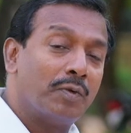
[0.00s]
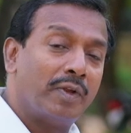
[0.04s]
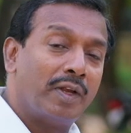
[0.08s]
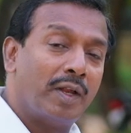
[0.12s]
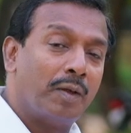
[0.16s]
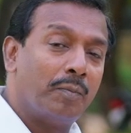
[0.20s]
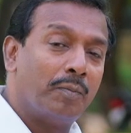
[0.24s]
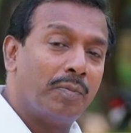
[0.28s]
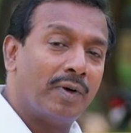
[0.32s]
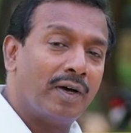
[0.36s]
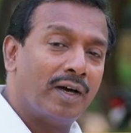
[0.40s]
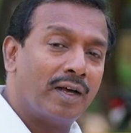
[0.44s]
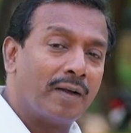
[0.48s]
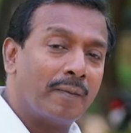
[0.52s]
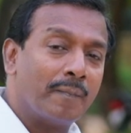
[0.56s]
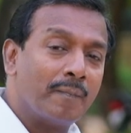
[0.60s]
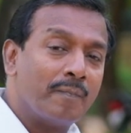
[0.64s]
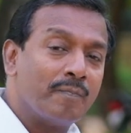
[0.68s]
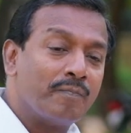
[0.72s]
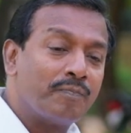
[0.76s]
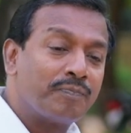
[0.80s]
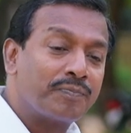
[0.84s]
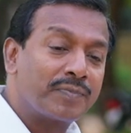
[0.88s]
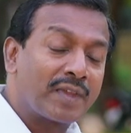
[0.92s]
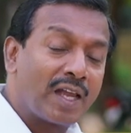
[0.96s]
ধন্য
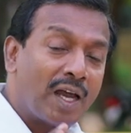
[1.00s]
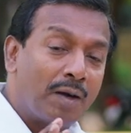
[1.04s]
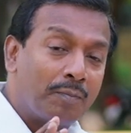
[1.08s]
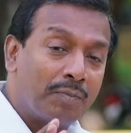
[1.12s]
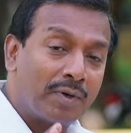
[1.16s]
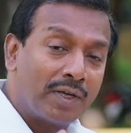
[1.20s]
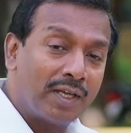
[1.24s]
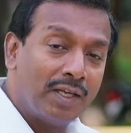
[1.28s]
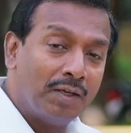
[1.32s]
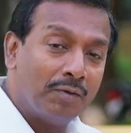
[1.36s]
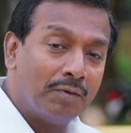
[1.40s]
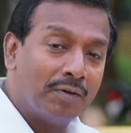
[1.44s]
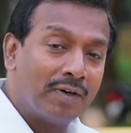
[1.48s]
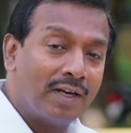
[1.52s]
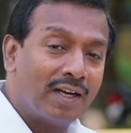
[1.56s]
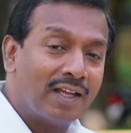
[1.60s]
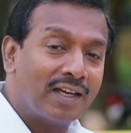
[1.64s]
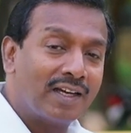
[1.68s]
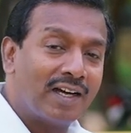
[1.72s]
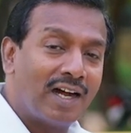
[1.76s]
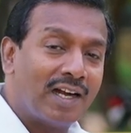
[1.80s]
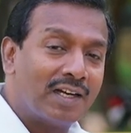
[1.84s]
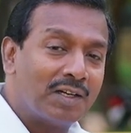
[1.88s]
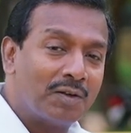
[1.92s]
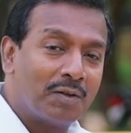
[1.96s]
আমরা দেখব
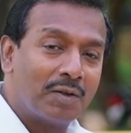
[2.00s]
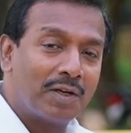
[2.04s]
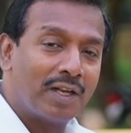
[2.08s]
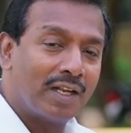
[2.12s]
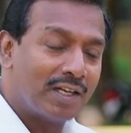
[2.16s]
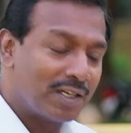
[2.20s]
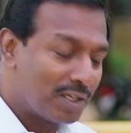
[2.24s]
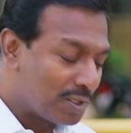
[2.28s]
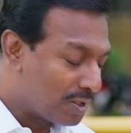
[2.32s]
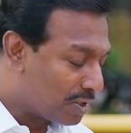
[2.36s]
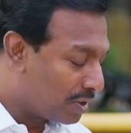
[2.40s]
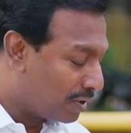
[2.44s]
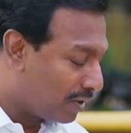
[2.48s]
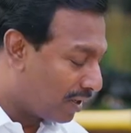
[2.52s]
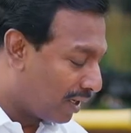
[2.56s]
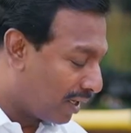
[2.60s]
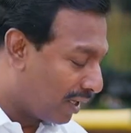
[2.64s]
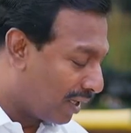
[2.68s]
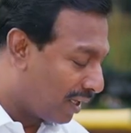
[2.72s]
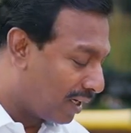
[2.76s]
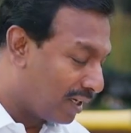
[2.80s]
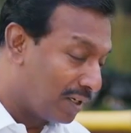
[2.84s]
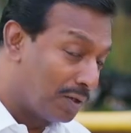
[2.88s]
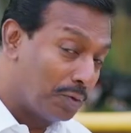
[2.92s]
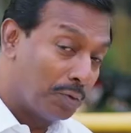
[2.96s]
ঈশ্বর তাদের জন্য
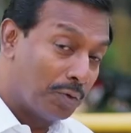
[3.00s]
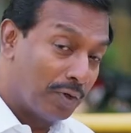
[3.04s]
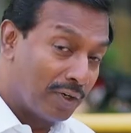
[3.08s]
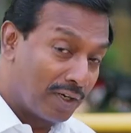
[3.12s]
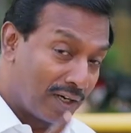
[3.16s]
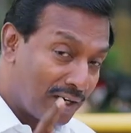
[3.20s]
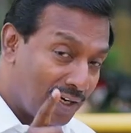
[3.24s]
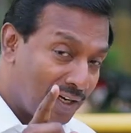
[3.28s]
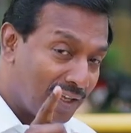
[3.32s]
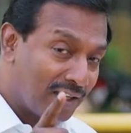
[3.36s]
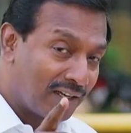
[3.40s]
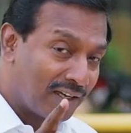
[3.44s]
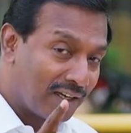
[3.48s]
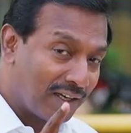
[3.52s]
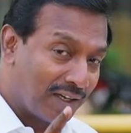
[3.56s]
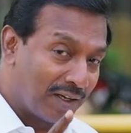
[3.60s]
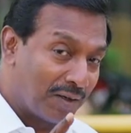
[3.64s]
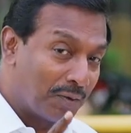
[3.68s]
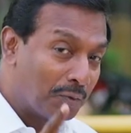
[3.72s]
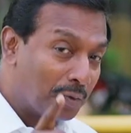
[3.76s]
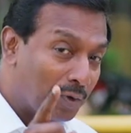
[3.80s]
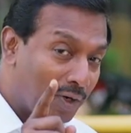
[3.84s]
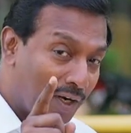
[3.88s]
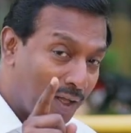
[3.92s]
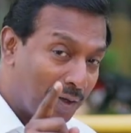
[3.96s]
কি প্রতিজ্ঞা
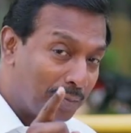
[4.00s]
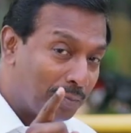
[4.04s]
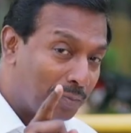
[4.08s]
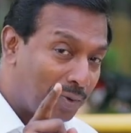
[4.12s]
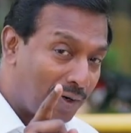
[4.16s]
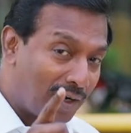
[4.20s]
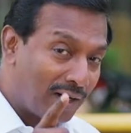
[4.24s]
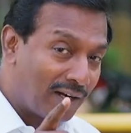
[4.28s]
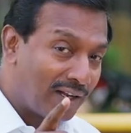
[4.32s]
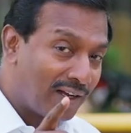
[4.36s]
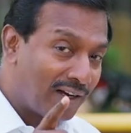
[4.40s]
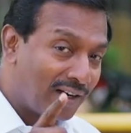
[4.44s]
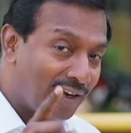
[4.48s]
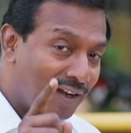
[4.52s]
রেখেছেন যারা অনেক